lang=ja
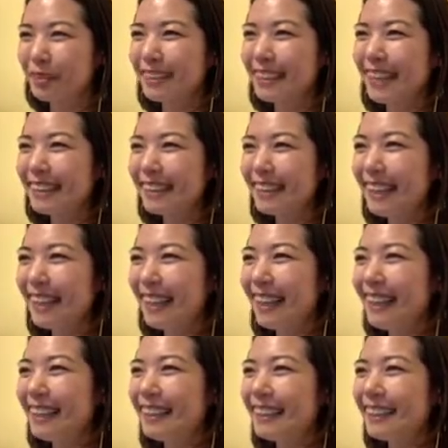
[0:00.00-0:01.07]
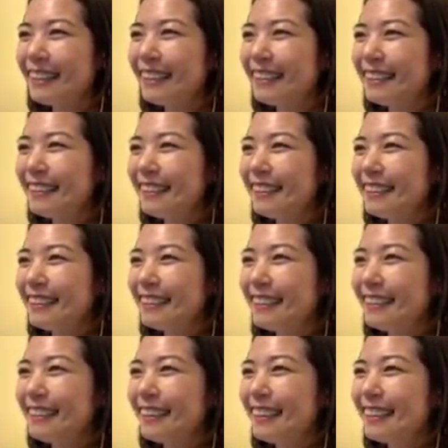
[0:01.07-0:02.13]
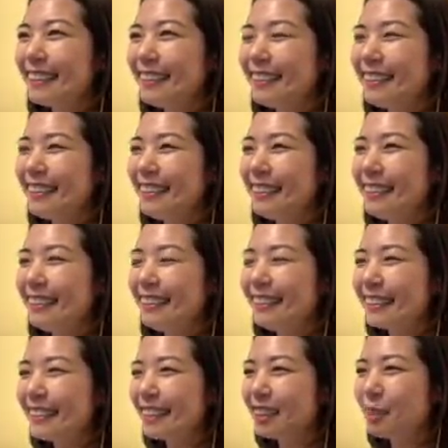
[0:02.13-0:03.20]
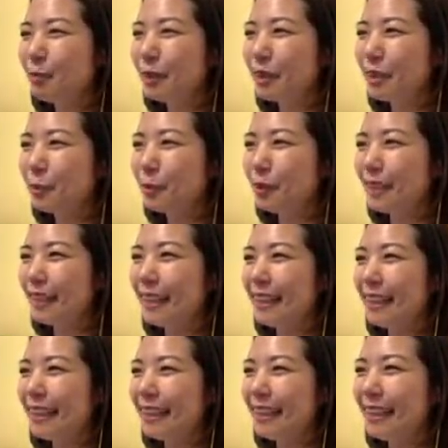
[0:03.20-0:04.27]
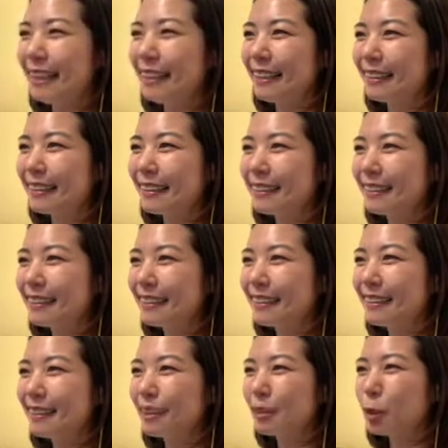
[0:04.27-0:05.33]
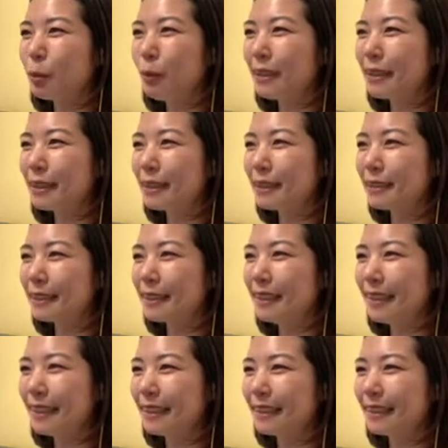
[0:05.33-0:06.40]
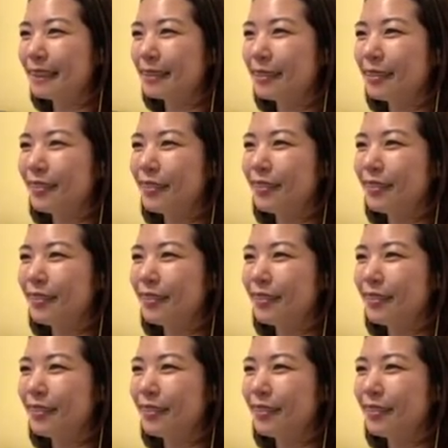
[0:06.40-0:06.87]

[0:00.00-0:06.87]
やったー。なるほど、作物もね、そばだけじゃなかったぞ。